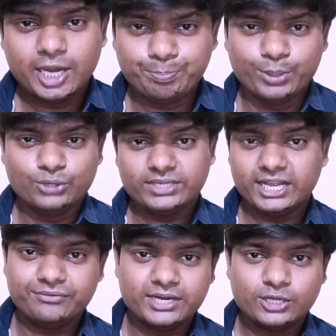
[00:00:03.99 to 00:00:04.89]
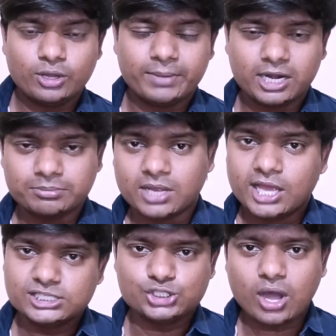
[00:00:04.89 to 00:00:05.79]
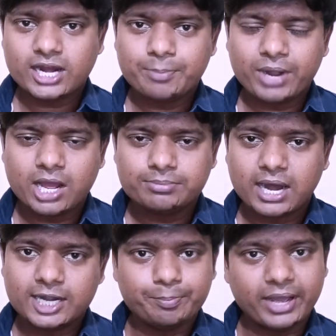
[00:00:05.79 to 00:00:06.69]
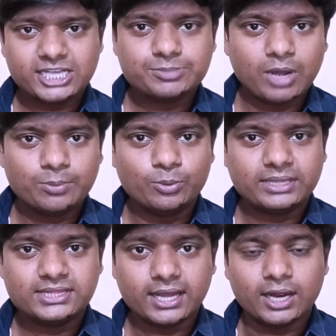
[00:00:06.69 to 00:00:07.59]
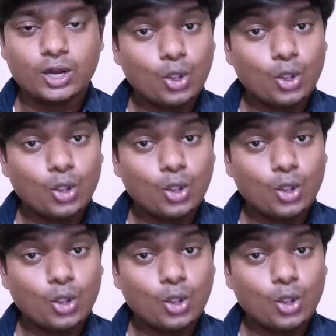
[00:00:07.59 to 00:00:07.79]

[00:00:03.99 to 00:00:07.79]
ఇప్పుడు ఈ వీడియోలో మనం జాన్ అబ్రహం అండ్ మహేష్ బాబు మధ్య